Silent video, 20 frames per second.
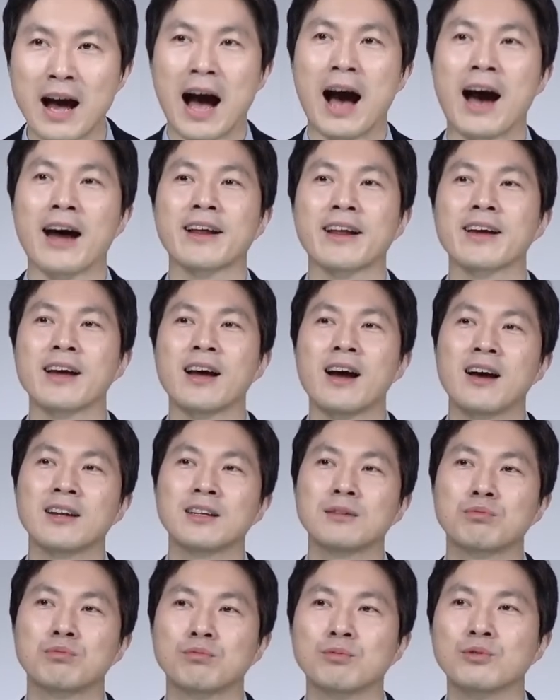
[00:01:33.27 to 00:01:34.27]
알아야
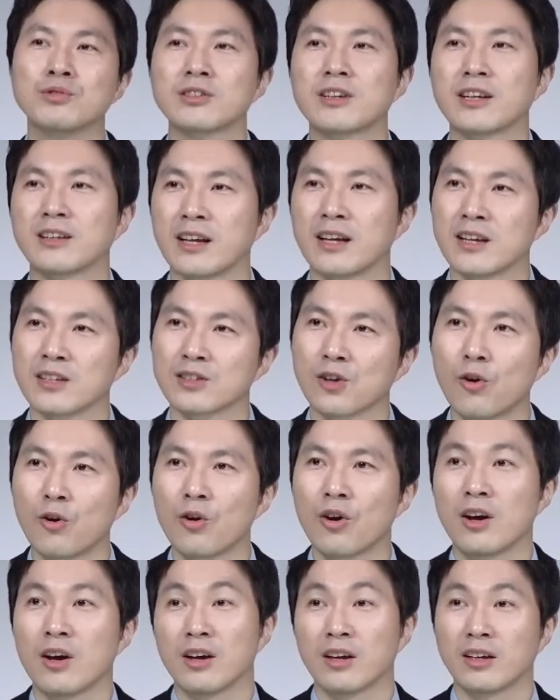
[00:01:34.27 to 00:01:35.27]
하는 부분들에 대해서
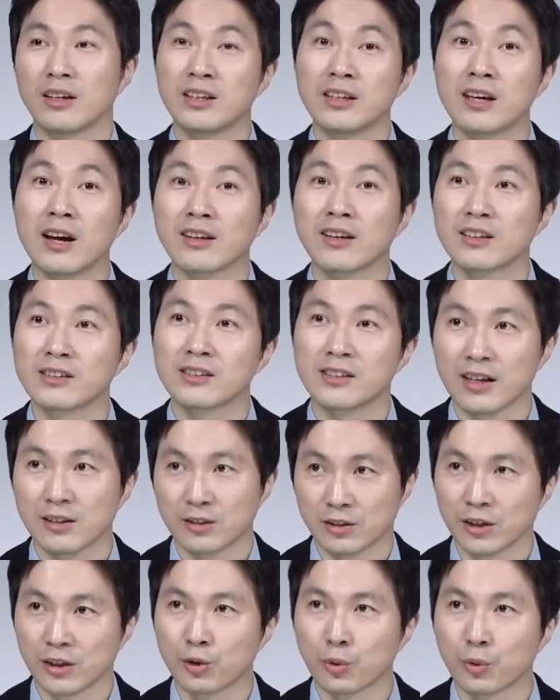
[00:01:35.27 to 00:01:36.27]
이야기를 해
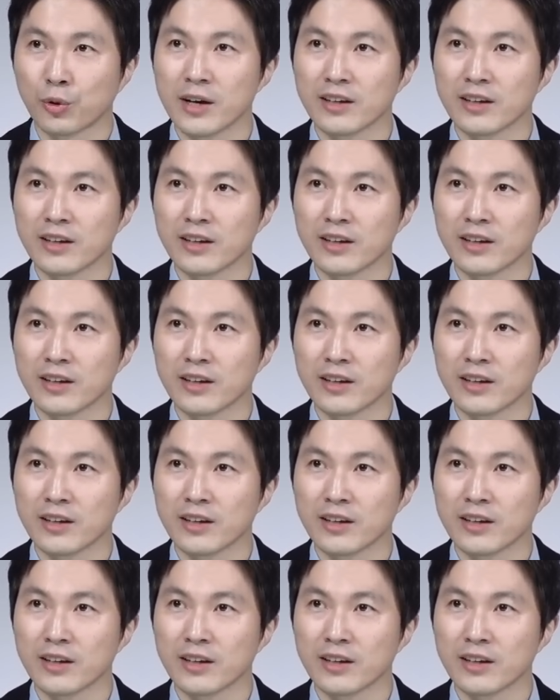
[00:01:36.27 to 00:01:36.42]
드리도록